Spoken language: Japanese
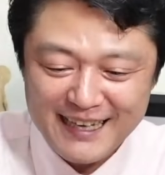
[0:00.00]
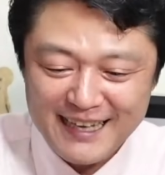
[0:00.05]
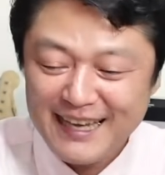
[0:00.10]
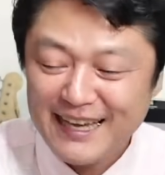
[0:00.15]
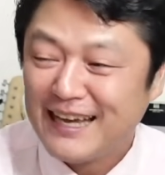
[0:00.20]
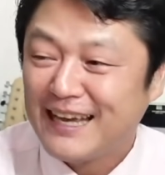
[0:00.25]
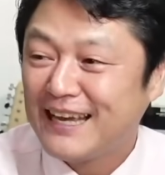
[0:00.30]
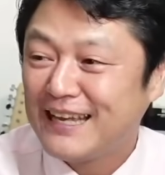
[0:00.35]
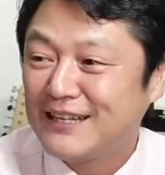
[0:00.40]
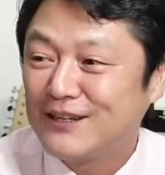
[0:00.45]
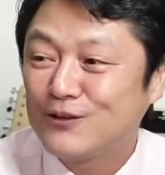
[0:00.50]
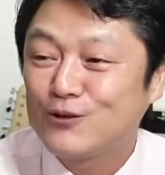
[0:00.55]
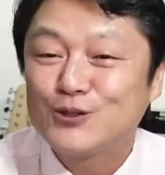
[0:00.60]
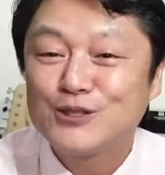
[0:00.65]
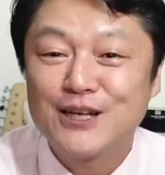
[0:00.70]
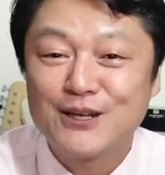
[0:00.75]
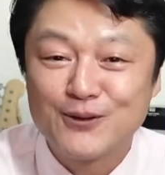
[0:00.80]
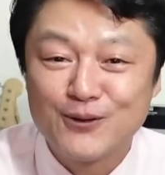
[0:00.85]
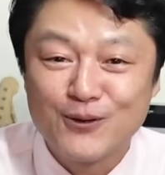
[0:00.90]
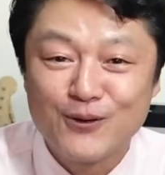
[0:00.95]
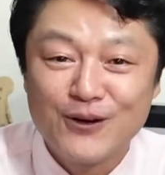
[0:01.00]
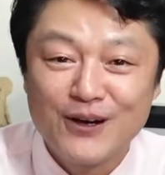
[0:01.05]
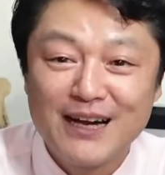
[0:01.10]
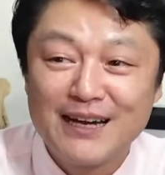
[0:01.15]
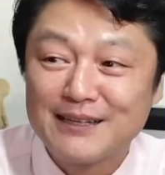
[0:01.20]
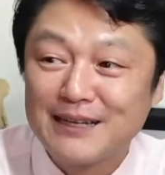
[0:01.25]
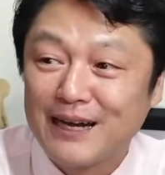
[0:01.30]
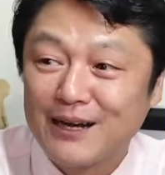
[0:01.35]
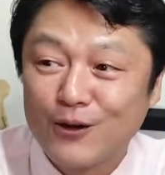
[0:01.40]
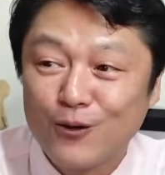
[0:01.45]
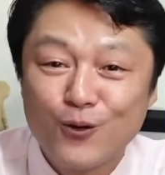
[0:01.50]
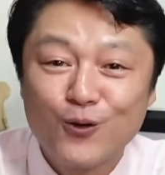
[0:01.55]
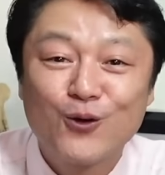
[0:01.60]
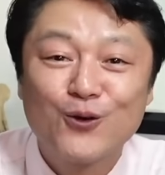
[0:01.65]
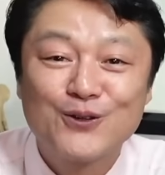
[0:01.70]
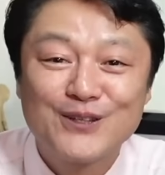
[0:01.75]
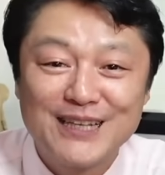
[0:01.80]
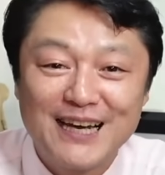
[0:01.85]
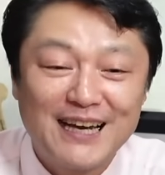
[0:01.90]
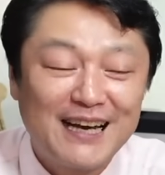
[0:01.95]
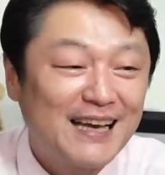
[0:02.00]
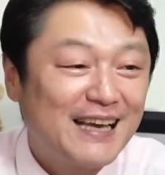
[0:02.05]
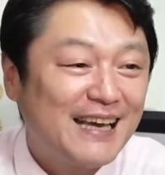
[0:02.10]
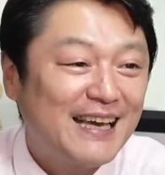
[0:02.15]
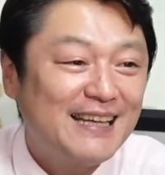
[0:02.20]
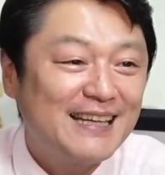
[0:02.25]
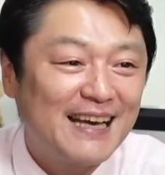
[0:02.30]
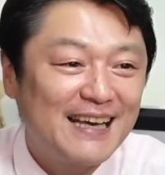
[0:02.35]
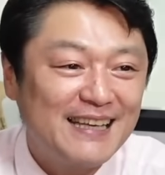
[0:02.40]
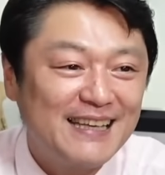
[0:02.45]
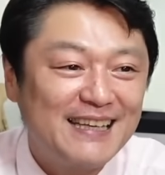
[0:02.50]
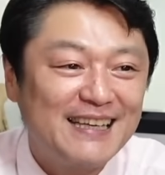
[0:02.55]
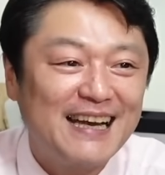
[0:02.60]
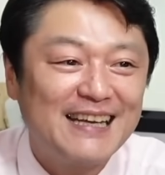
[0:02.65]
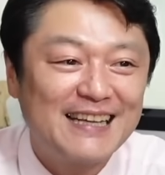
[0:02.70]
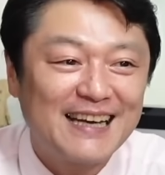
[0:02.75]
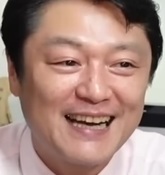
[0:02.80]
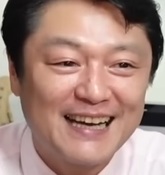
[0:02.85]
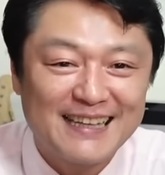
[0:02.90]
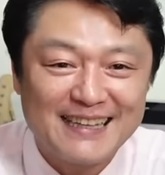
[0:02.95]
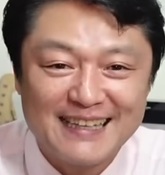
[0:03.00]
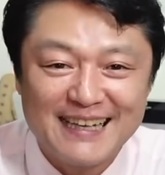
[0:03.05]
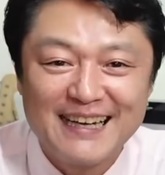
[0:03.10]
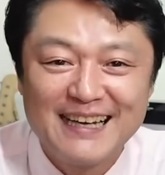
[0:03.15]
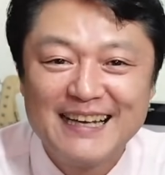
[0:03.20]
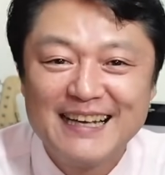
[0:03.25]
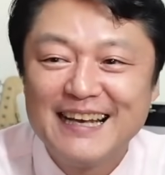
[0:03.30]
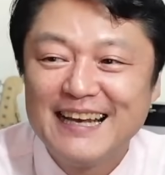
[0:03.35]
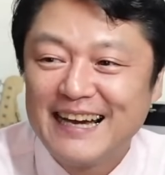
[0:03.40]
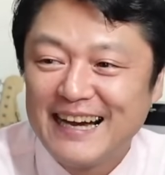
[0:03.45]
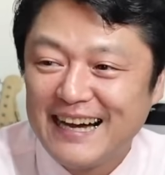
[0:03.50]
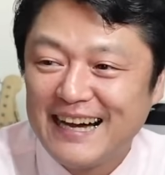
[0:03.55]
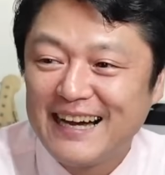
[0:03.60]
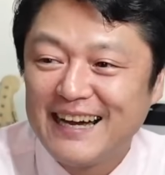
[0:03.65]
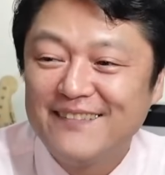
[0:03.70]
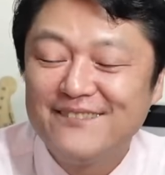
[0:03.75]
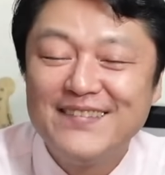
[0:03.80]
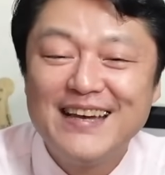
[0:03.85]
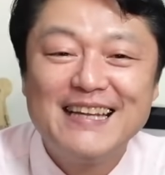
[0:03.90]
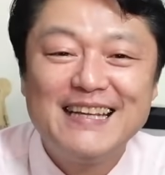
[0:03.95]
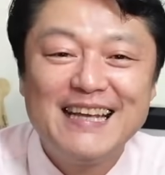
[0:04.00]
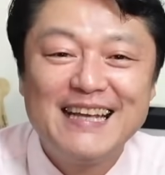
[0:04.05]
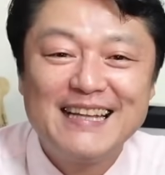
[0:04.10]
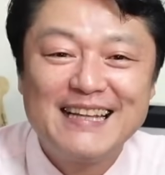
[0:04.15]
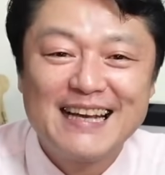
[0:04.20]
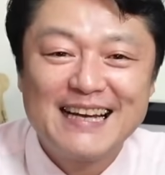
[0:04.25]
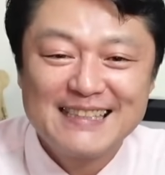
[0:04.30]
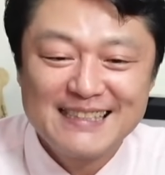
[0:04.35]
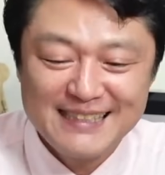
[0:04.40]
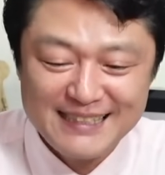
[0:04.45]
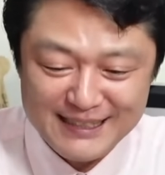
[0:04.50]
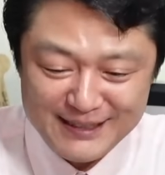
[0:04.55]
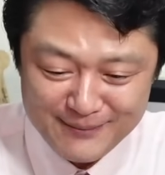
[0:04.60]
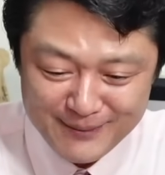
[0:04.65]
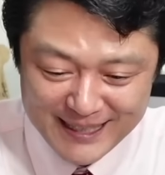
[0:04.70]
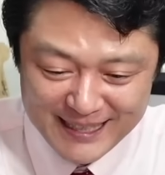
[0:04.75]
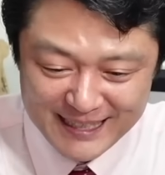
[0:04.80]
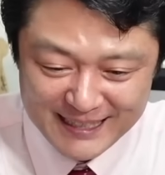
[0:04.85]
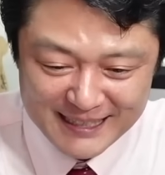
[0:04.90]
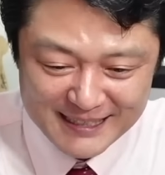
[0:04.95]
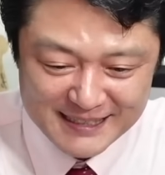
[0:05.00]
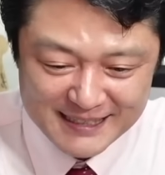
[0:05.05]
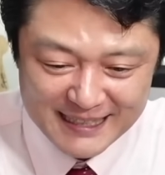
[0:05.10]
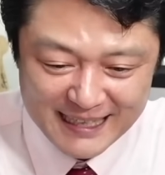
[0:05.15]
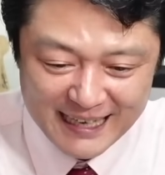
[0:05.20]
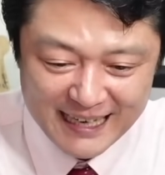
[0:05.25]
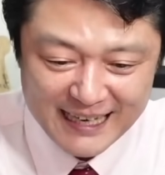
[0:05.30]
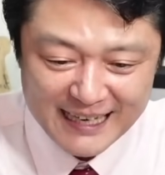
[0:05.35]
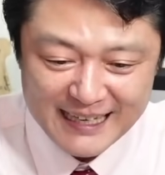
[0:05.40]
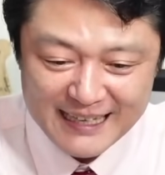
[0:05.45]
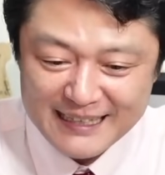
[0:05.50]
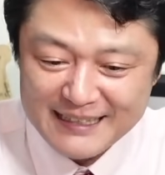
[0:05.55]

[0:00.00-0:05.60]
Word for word: えー、どうしたのあ、なんか起こったあ、変な被害なかったあ、めでたし、めでたし。あ、